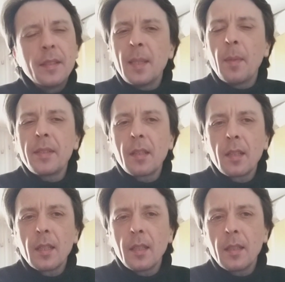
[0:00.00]

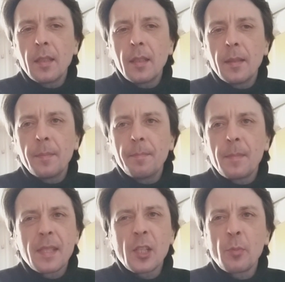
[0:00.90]
Тематика,
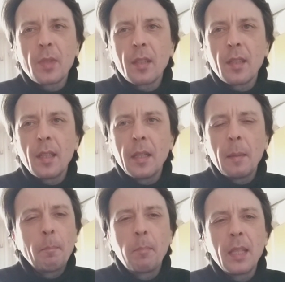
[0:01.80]
скажем так,
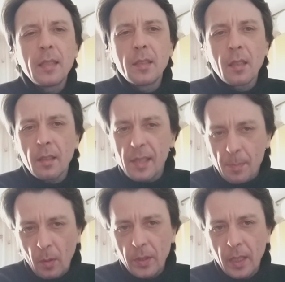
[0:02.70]
Blender
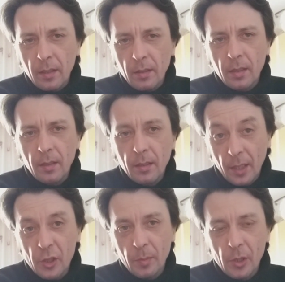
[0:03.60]
исполняет
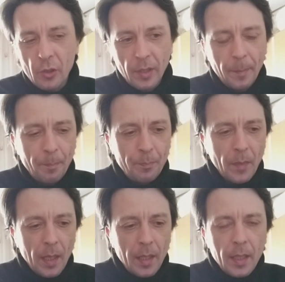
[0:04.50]
наши мечты.
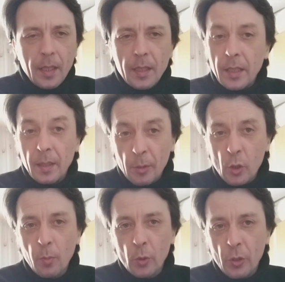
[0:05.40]
И,
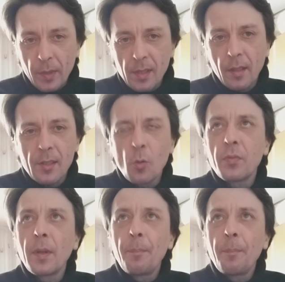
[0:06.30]
между прочим, несколько слов.